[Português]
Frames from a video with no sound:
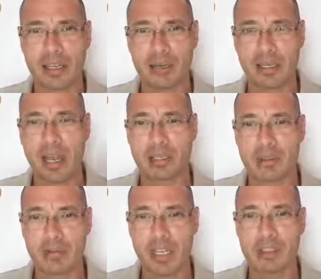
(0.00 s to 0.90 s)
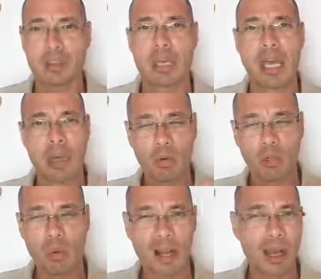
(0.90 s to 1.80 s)
aqui nos cards os vídeos.
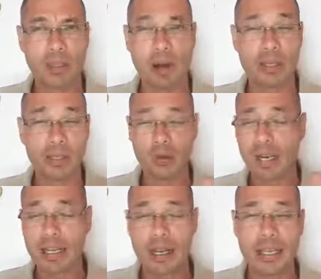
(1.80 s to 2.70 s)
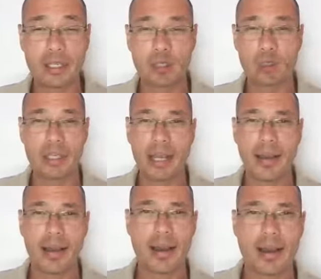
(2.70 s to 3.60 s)
Quando acabar, então clica aí, doutor André
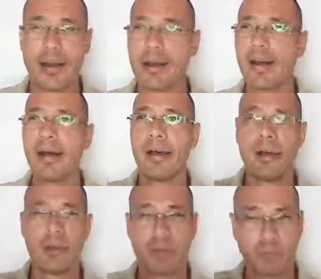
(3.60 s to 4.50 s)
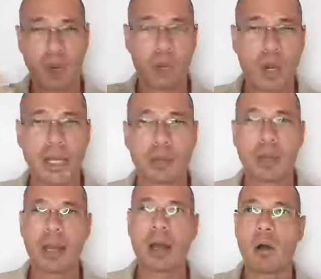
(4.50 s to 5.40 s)
Caran, procura aqui no
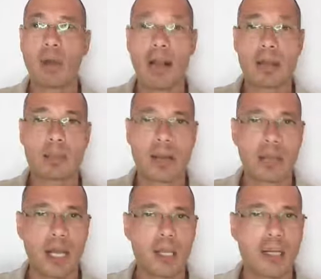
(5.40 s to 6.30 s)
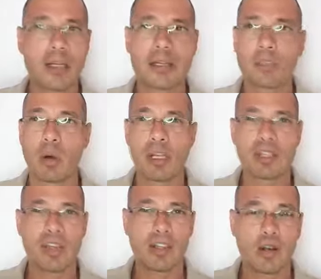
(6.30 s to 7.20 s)
canal, casos amidalianos,
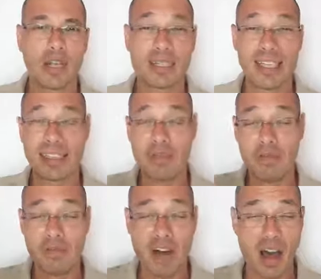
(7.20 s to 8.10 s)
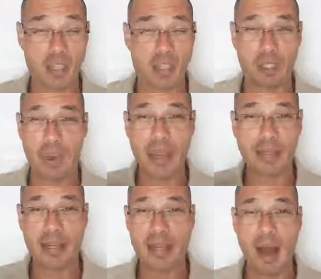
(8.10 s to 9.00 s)
bolinhas fedorentas, que tem um vasto
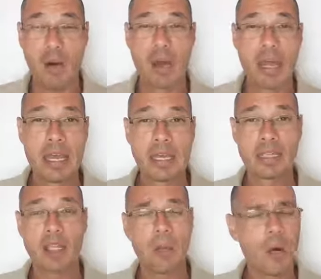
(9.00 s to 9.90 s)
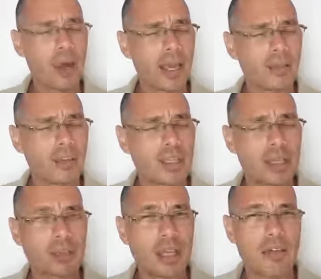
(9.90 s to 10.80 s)
material. Então por que, que
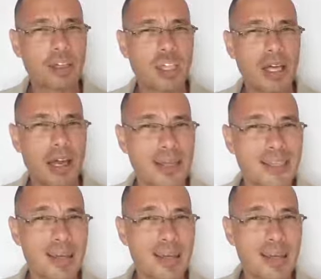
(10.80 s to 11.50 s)
você não deve tirar as